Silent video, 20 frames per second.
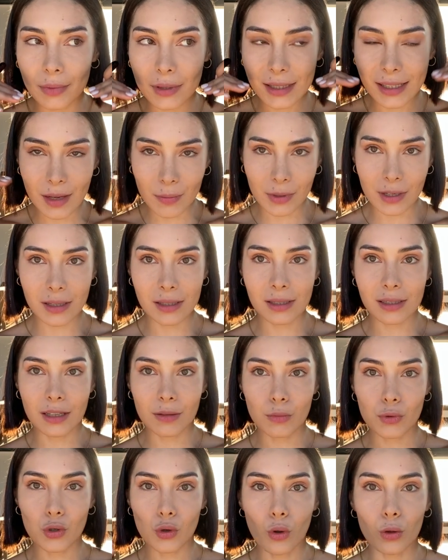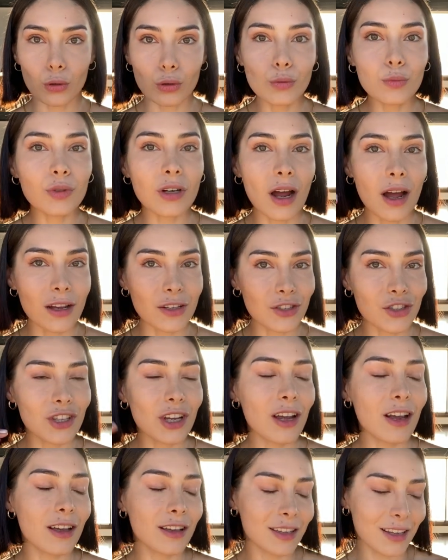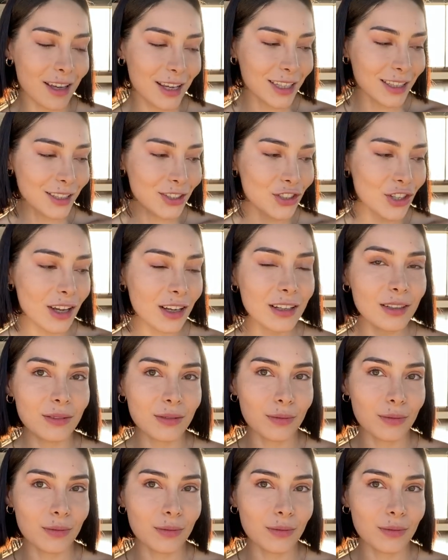bir zemin hazırlamış oldum. Rahatça yayılacak.